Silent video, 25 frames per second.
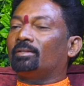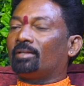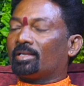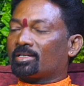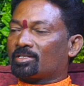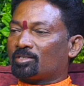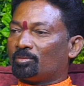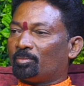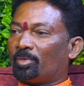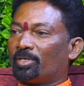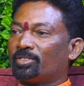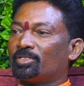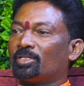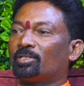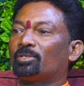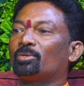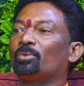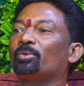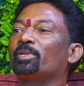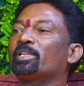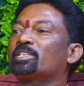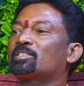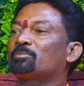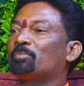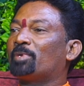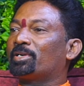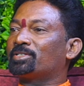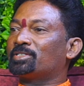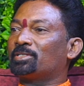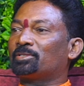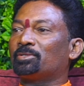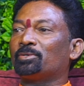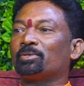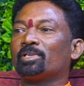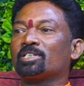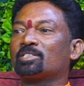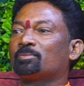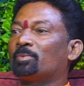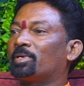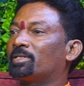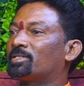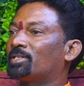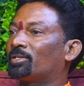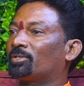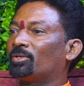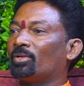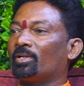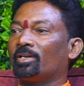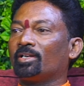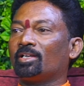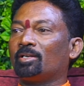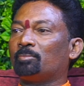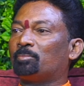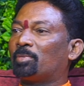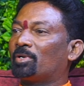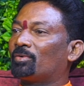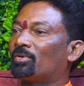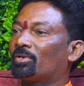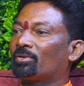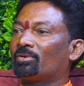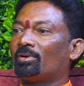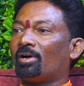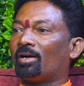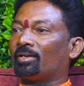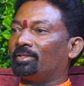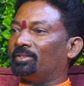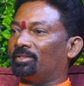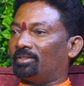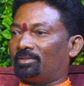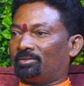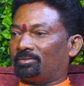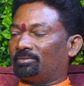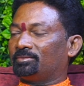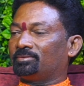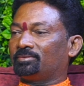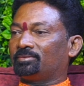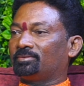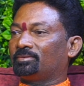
నెక్స్ట్ బడ్జెట్లో నెక్స్ట్ బడ్జెట్లో నెక్స్ట్ బడ్జెట్లో అని ఇప్పటి వరకు ఆగినారు